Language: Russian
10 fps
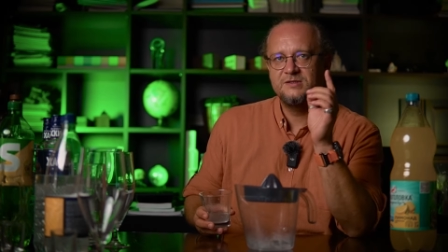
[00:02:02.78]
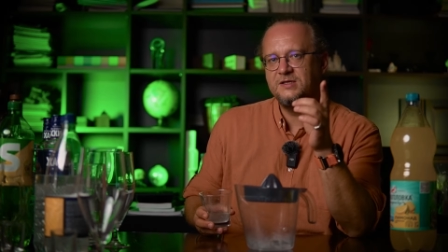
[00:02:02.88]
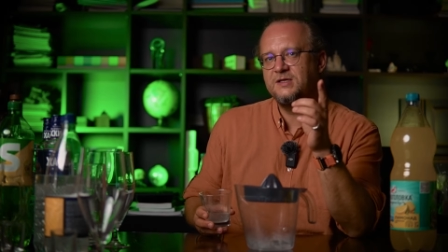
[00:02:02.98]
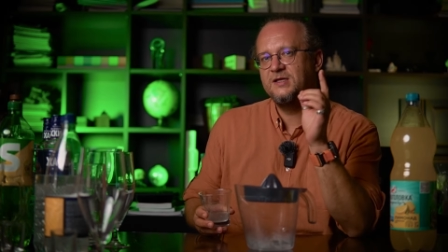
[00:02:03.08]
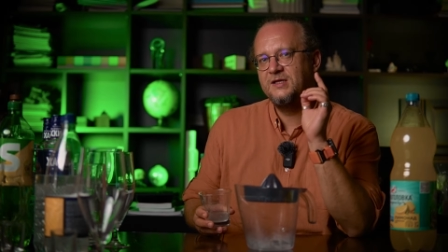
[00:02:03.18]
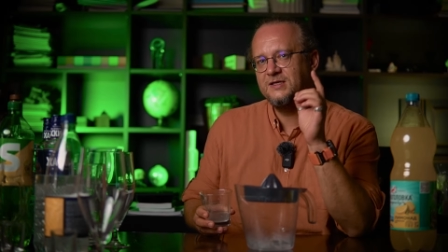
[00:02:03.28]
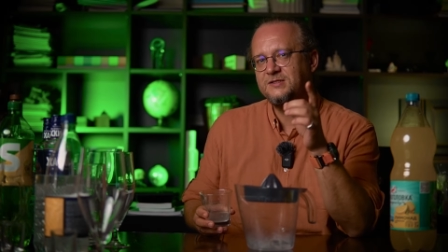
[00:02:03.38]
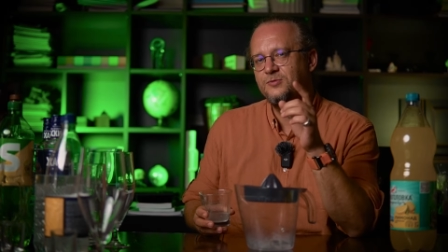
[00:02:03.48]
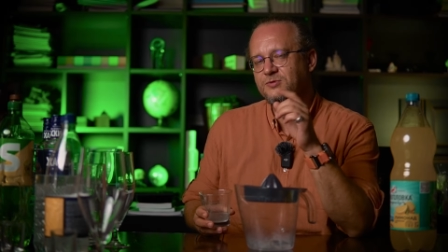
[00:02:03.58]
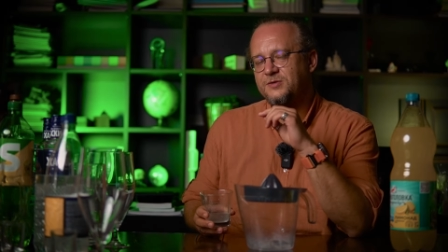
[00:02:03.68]
Кстати,
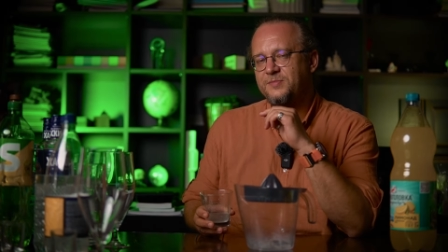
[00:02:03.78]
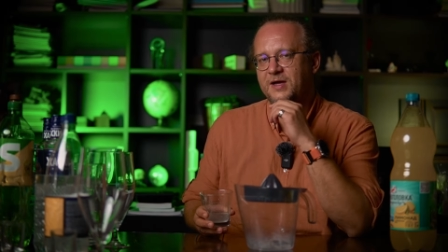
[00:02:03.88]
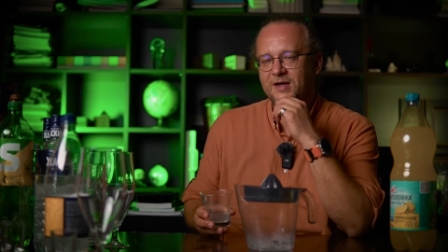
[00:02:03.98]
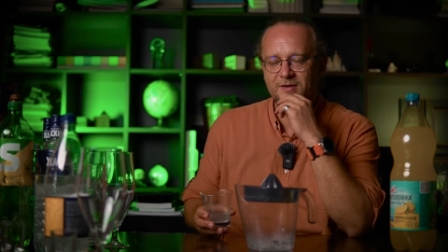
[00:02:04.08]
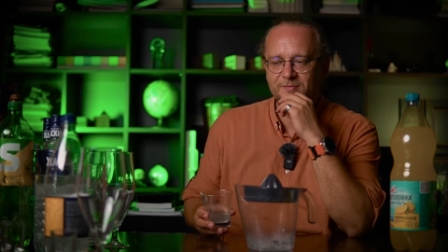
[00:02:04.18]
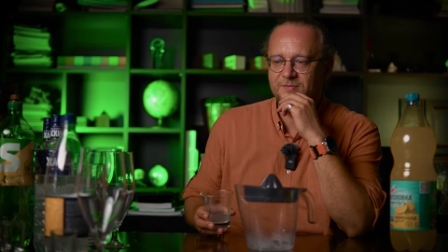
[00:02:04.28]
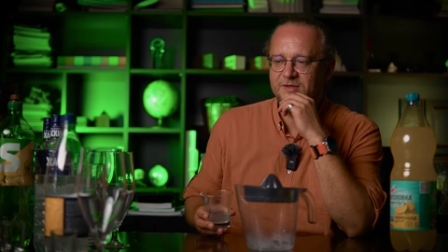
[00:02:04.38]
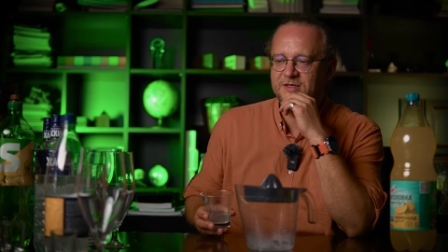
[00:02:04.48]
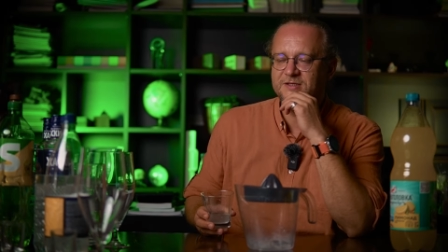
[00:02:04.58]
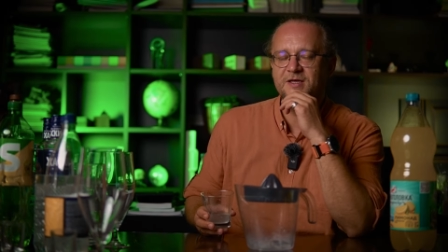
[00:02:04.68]
если у тебя есть